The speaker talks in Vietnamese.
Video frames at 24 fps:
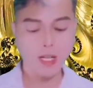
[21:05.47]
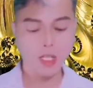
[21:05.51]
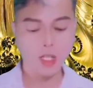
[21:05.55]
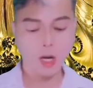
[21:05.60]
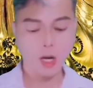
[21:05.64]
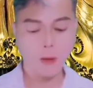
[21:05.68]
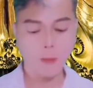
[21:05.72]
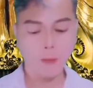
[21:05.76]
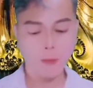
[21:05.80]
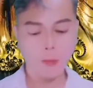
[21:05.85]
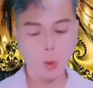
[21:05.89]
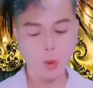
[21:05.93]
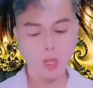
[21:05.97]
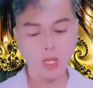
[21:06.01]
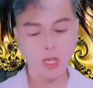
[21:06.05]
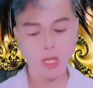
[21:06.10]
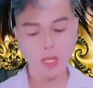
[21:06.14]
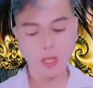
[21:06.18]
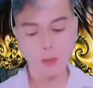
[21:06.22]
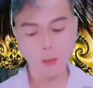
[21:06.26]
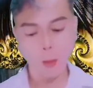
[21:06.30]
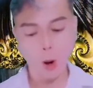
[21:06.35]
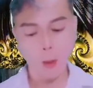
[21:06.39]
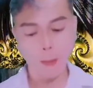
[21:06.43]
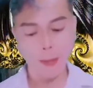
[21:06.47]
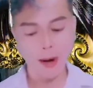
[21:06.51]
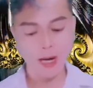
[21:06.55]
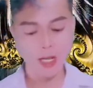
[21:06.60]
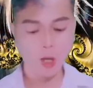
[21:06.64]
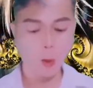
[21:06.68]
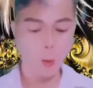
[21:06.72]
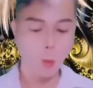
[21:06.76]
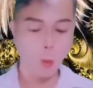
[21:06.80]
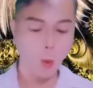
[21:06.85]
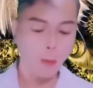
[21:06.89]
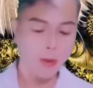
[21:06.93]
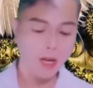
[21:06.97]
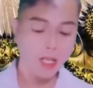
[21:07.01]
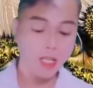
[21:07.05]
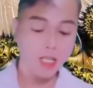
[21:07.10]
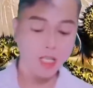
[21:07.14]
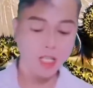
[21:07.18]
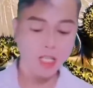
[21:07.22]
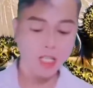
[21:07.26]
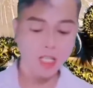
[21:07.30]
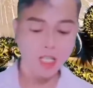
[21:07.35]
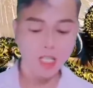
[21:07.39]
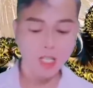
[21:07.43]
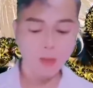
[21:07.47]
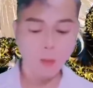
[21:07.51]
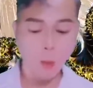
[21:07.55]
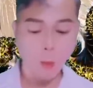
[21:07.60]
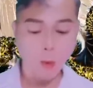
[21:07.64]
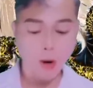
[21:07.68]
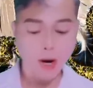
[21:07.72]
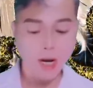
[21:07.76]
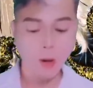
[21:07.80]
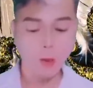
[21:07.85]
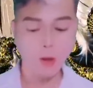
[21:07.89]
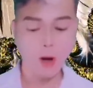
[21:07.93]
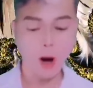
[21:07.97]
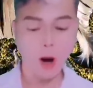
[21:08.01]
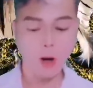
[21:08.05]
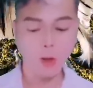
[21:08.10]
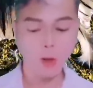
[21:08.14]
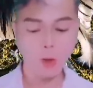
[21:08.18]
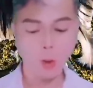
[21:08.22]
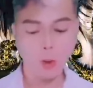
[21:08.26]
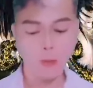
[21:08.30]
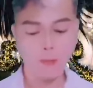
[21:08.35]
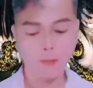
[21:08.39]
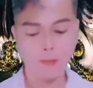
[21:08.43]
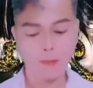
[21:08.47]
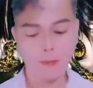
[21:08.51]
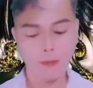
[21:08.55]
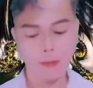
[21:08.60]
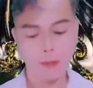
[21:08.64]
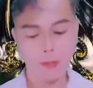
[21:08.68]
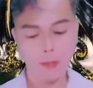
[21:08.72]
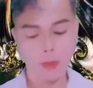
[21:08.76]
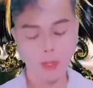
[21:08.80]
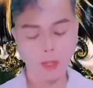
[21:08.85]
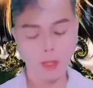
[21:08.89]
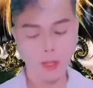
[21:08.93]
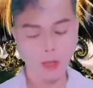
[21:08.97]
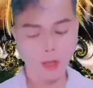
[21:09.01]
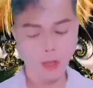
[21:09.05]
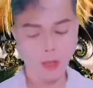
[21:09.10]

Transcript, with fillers: Em nói như vậy là bởi vì em không muốn cho anh ôm.